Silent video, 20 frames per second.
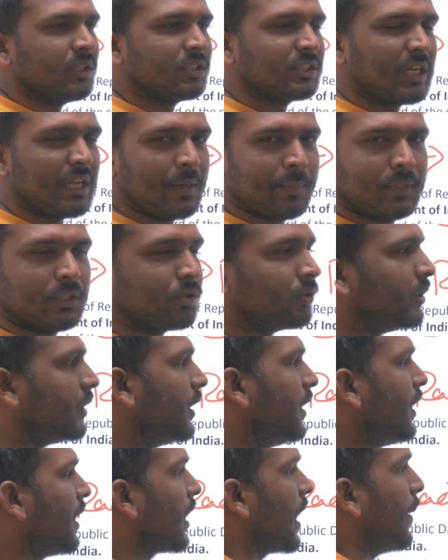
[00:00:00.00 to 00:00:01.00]
ఉంది చాలా పెద్దగా ఉంది
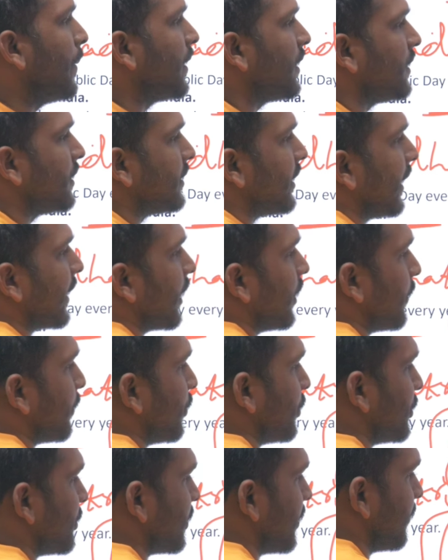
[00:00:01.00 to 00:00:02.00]
కాబట్టి ఇది సెకండ్
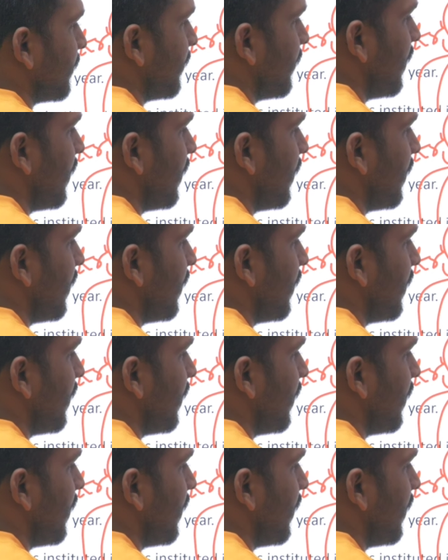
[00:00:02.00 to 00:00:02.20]
పొజిషన్